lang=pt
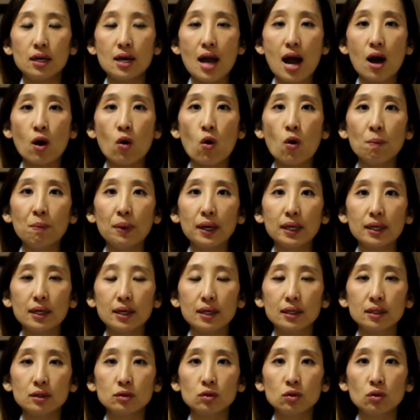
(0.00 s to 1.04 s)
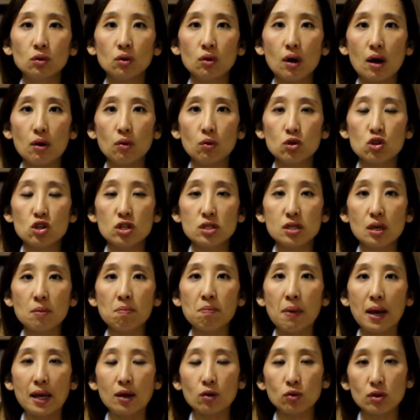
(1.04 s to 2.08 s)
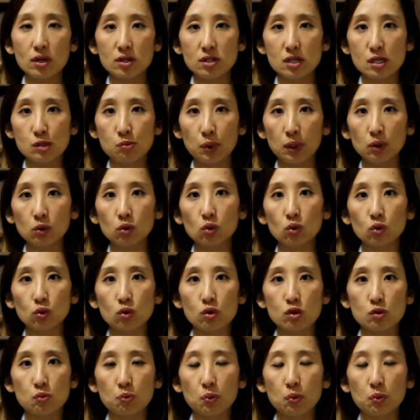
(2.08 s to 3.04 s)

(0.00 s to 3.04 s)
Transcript: e acompanhando o desempenho desses produtos,